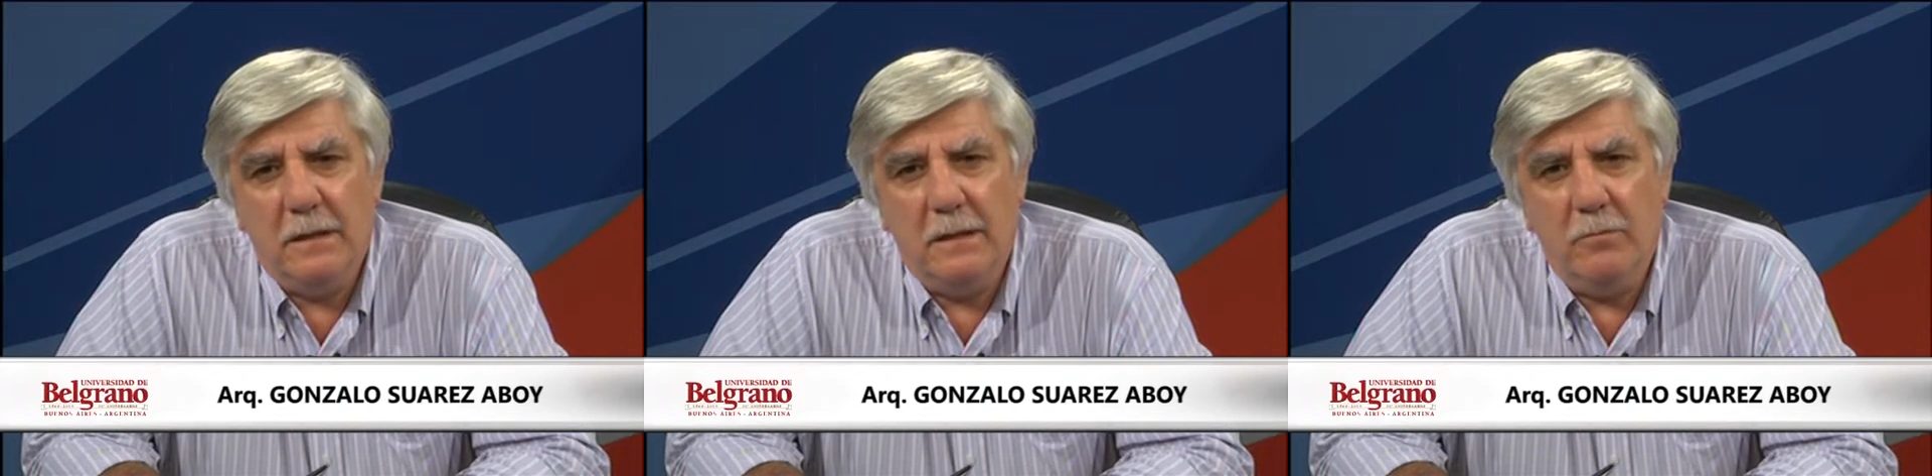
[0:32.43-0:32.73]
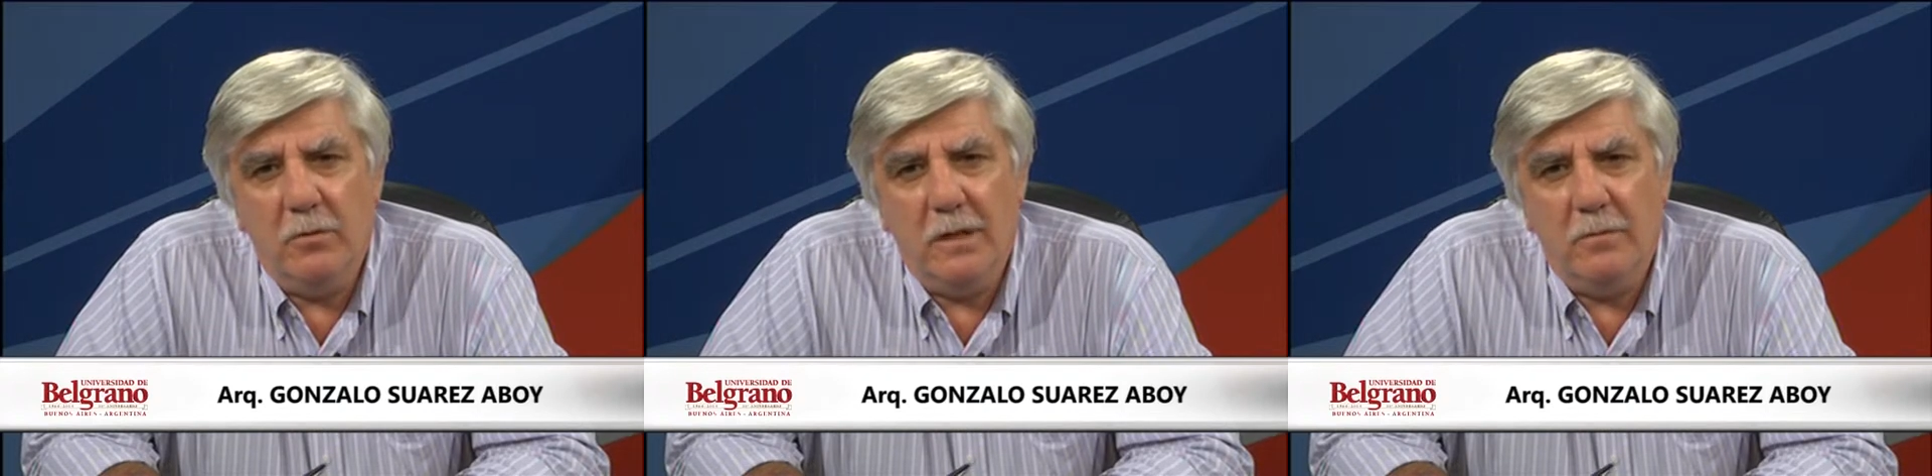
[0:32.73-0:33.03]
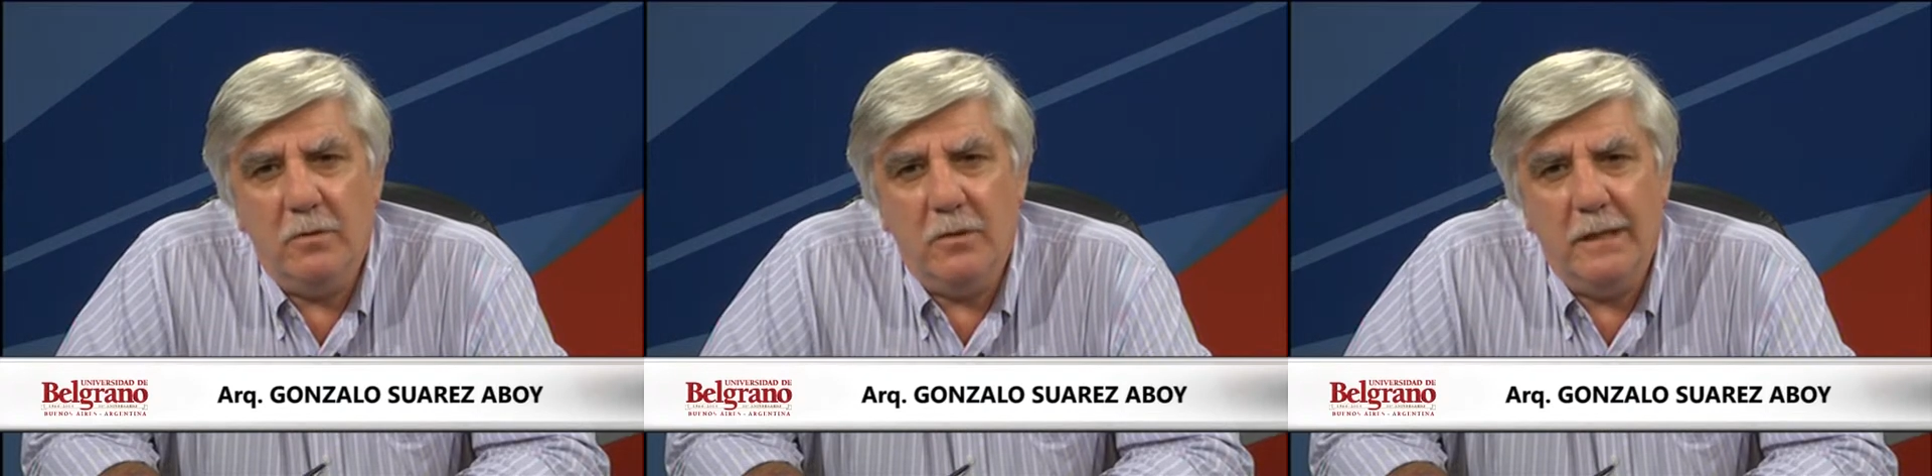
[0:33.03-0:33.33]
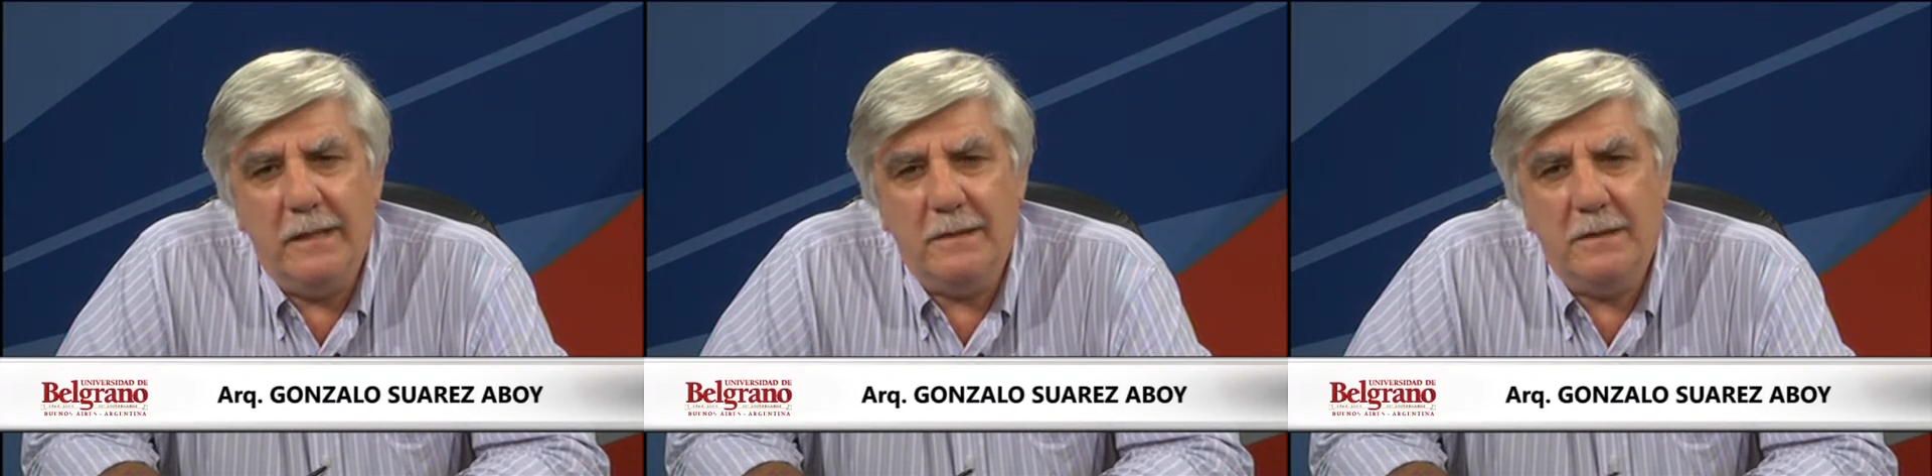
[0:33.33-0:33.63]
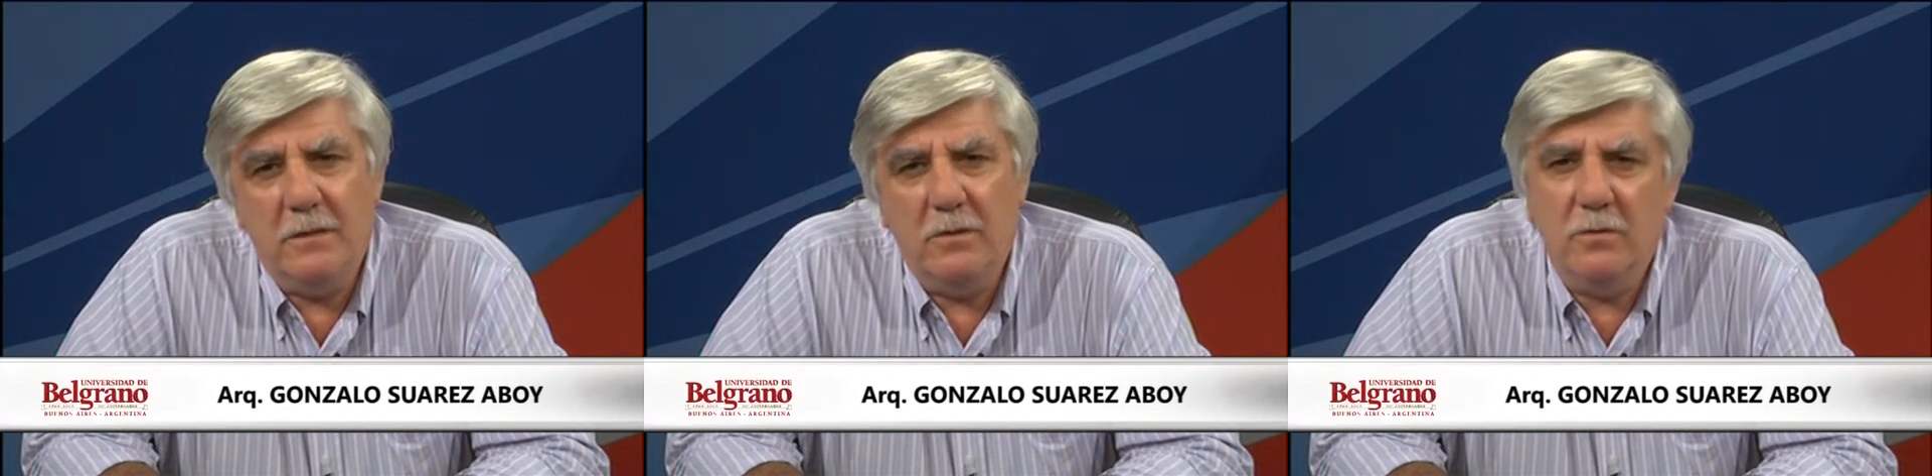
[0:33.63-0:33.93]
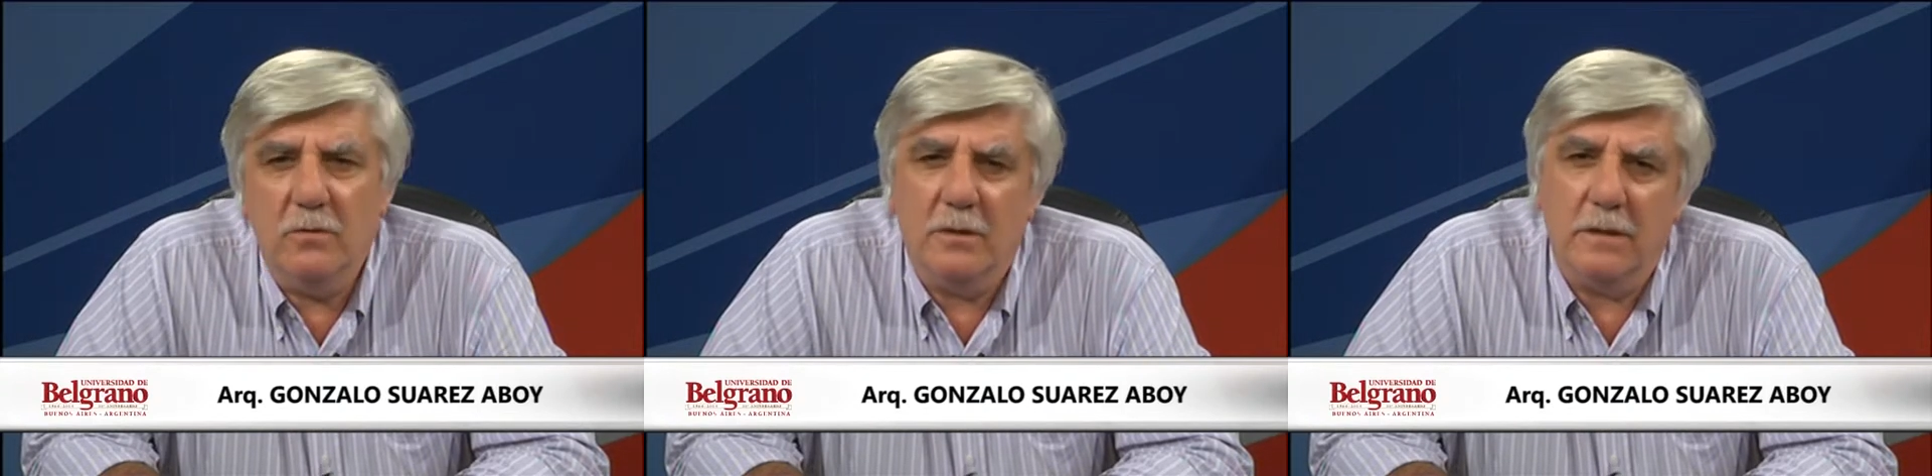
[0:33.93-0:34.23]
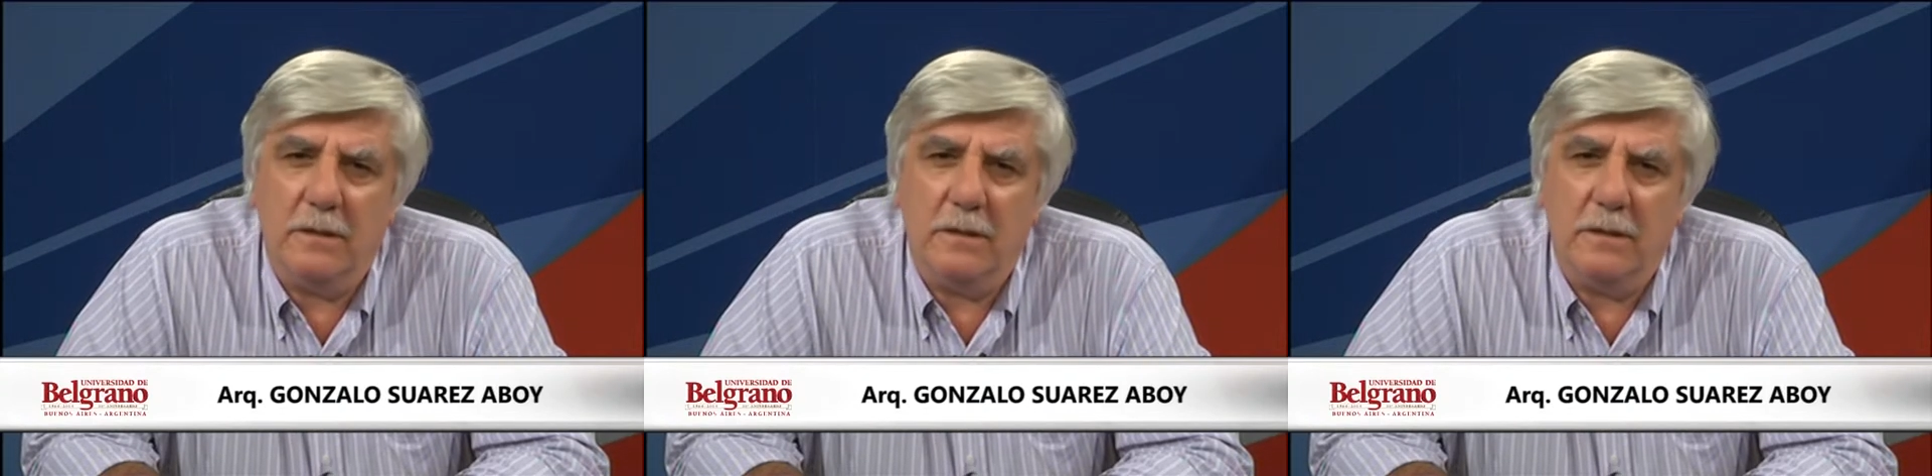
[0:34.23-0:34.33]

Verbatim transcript: ¿Qué buscamos con el ejercicio?